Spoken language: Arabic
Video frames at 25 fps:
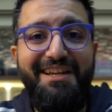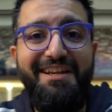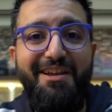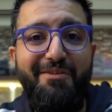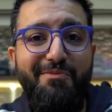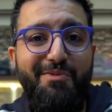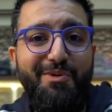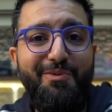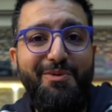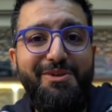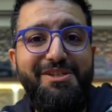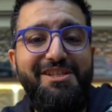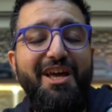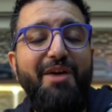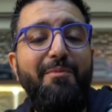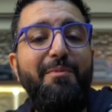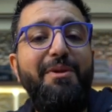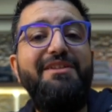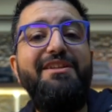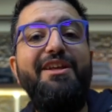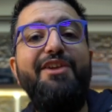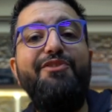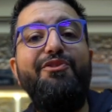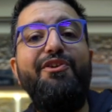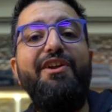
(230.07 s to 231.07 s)
ان بالمستقبل
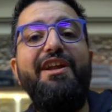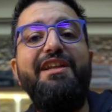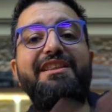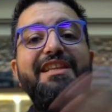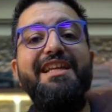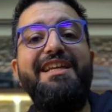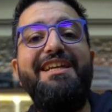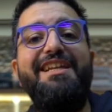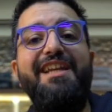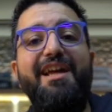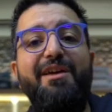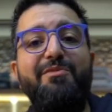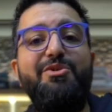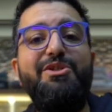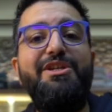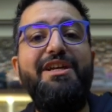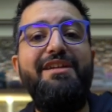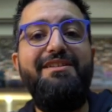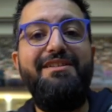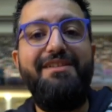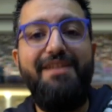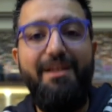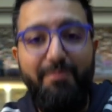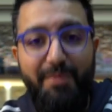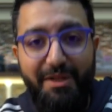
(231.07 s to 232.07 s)
تليفونات
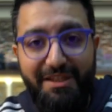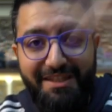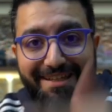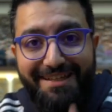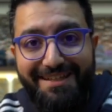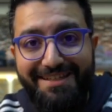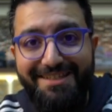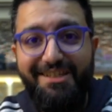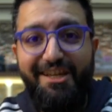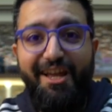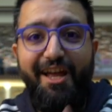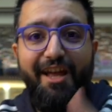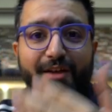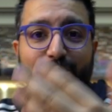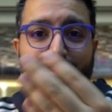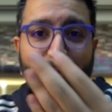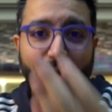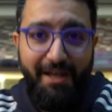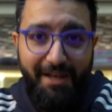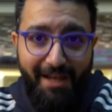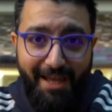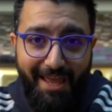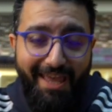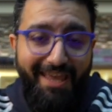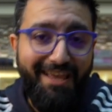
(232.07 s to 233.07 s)
الكلامشل لما ترجع
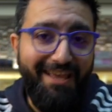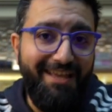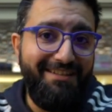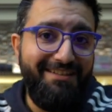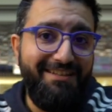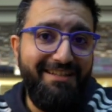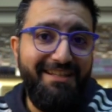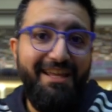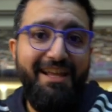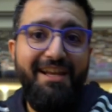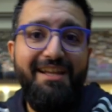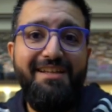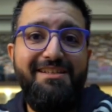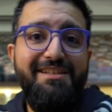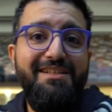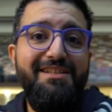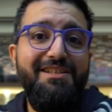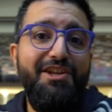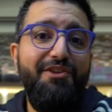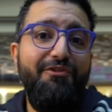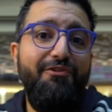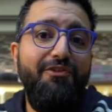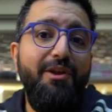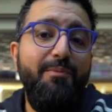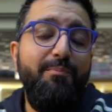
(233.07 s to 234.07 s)
على هيئه الجالكسي
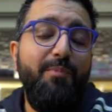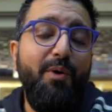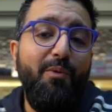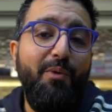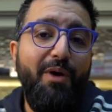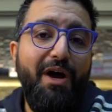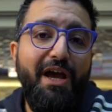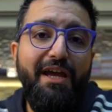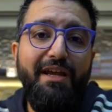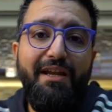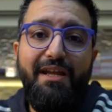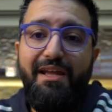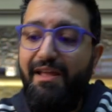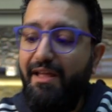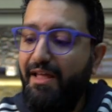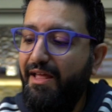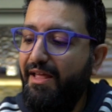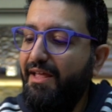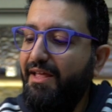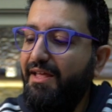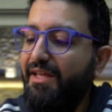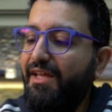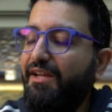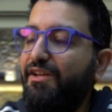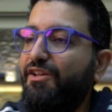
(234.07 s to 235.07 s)
زي فليب او غيره
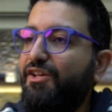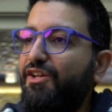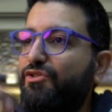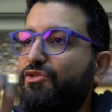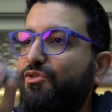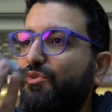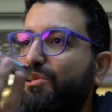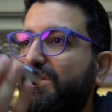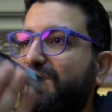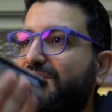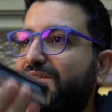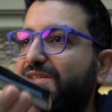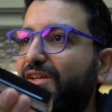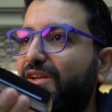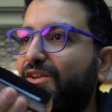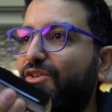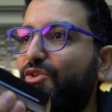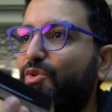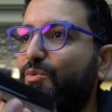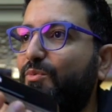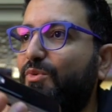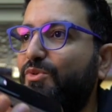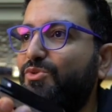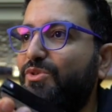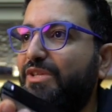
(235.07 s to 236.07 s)
ان يحطوا لك زر
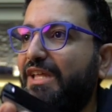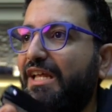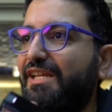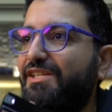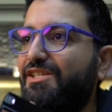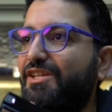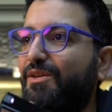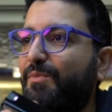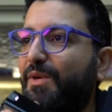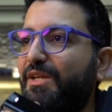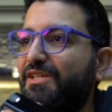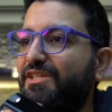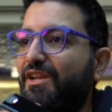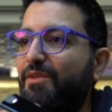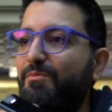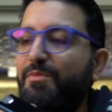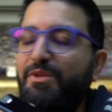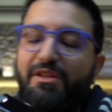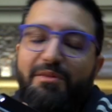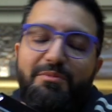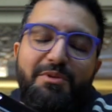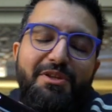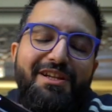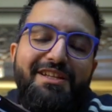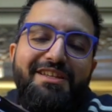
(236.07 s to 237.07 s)
يكون موجود على جنب عشان لما
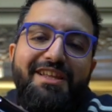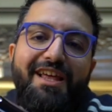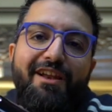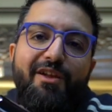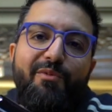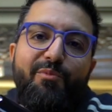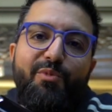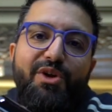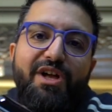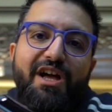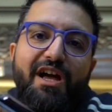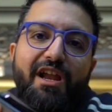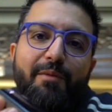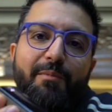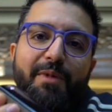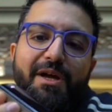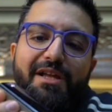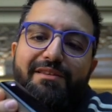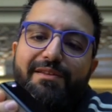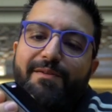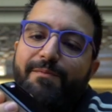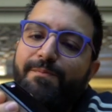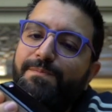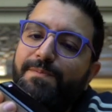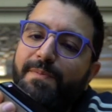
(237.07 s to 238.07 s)
تبي ترد على المكالمات
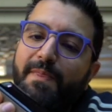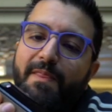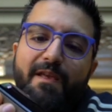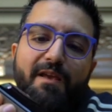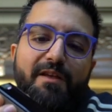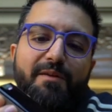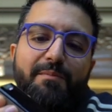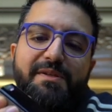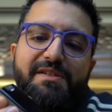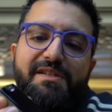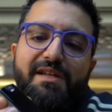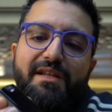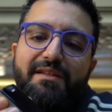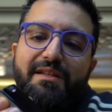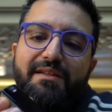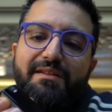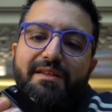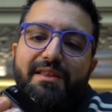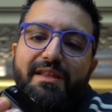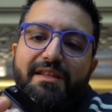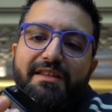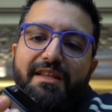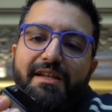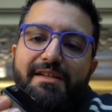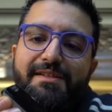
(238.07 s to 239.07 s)
بكل بساطه
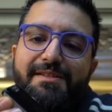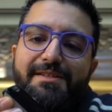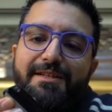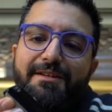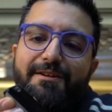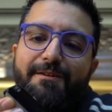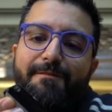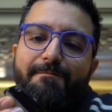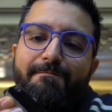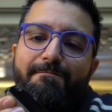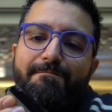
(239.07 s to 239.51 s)
تضغط على الزر